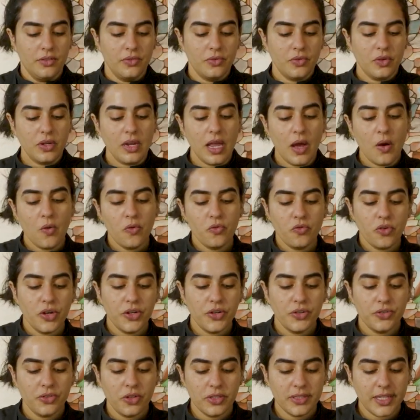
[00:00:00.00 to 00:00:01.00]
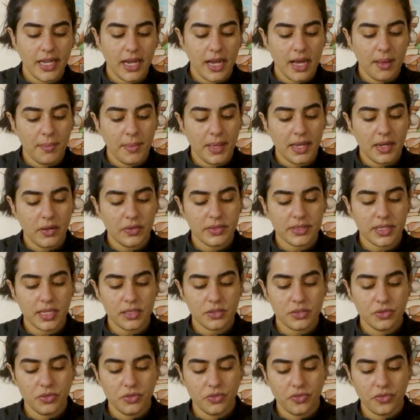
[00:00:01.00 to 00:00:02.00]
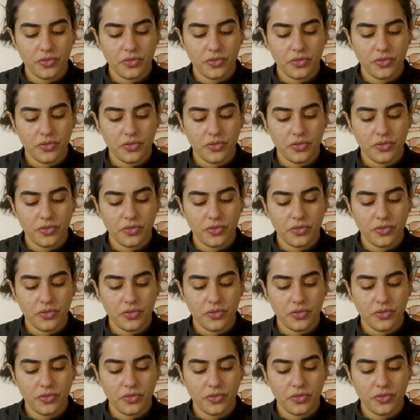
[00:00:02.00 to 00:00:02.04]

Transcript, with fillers: Donc là, on voit que notre caramel est en train de se